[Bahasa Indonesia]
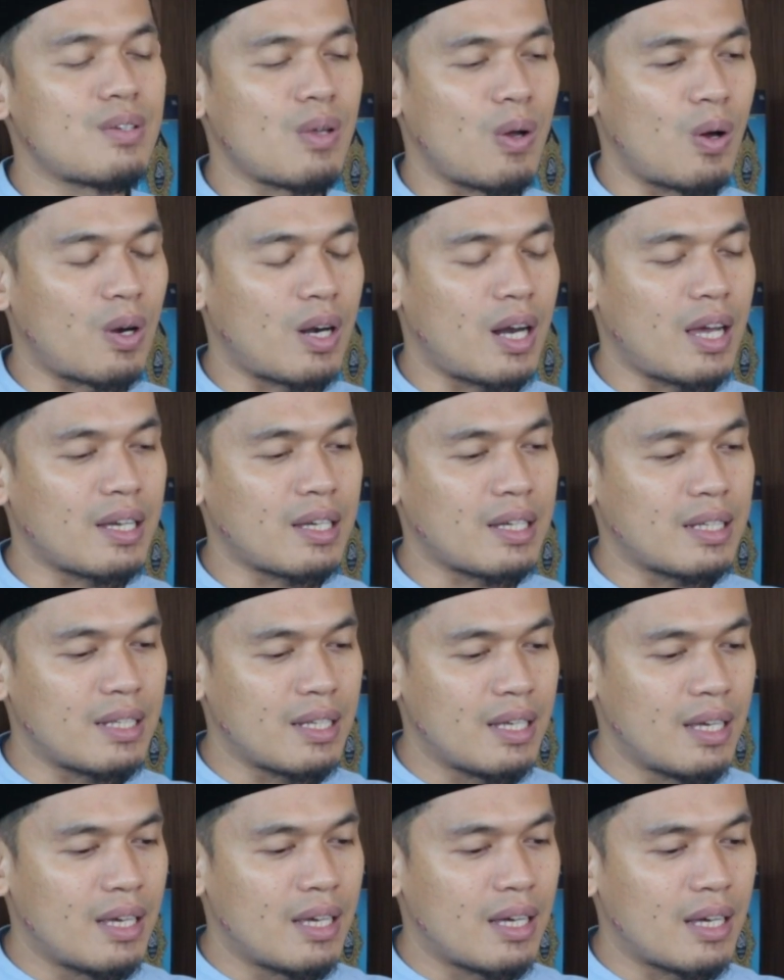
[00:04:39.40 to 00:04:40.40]

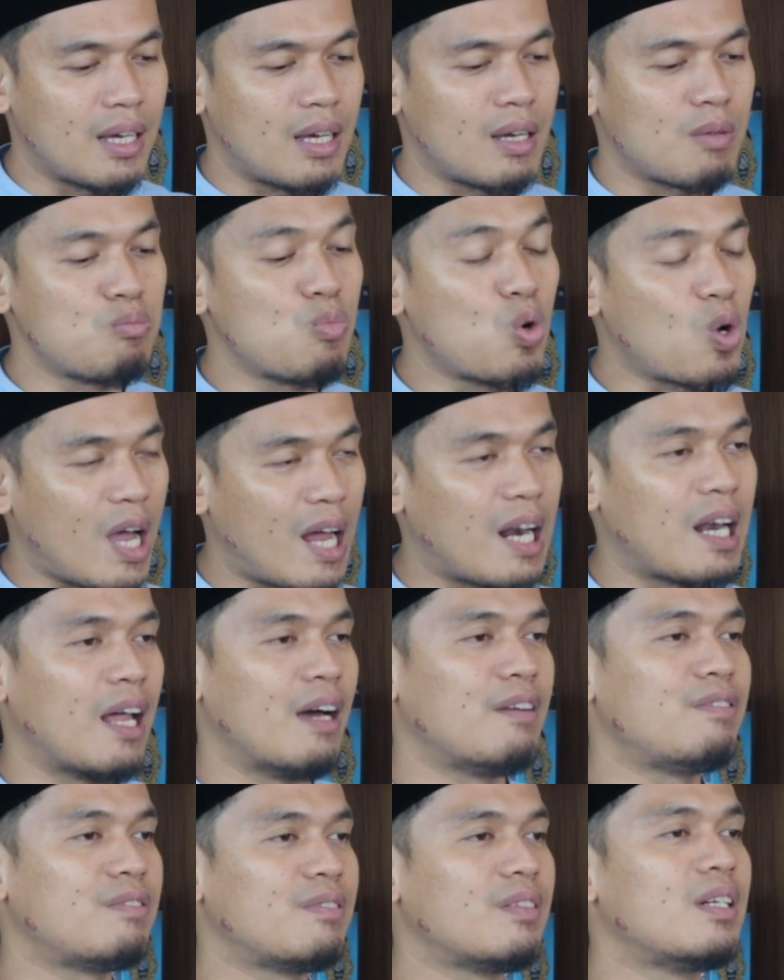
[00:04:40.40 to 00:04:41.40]
seorang e,
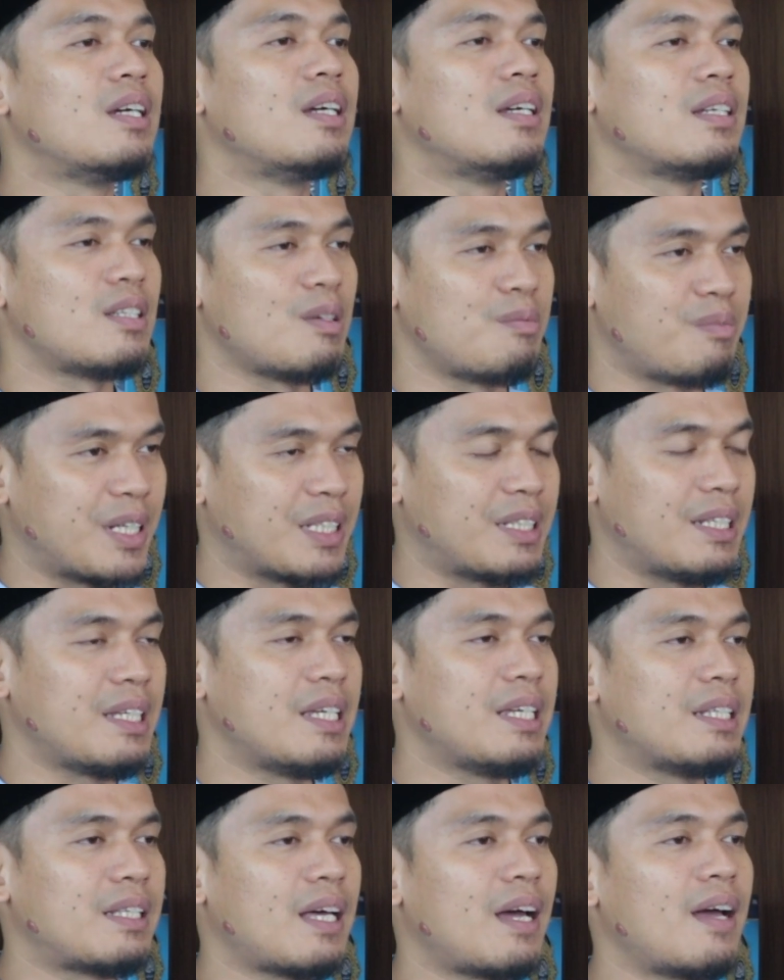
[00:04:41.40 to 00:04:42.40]
mukallaf
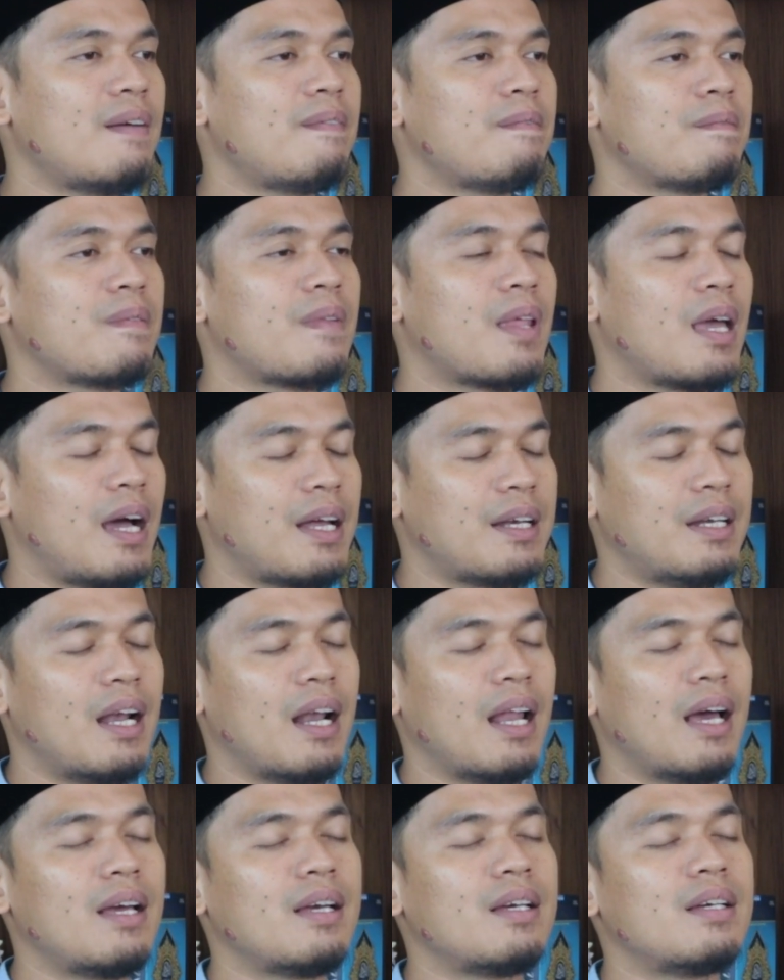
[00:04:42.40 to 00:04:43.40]
seperti kita
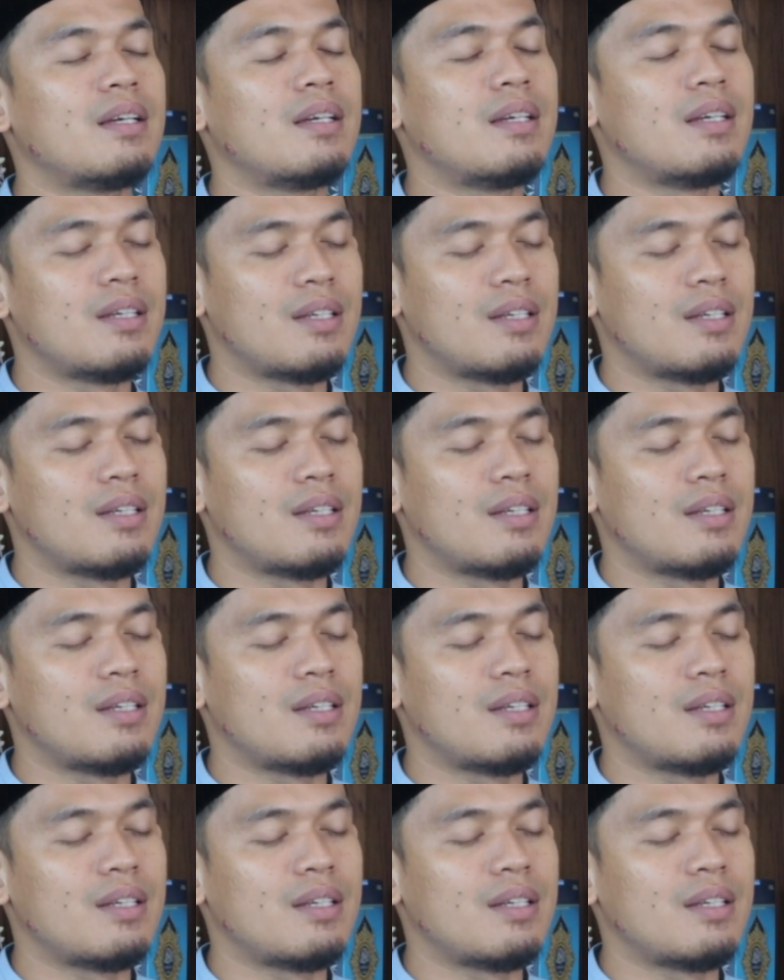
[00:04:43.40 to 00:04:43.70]
adalah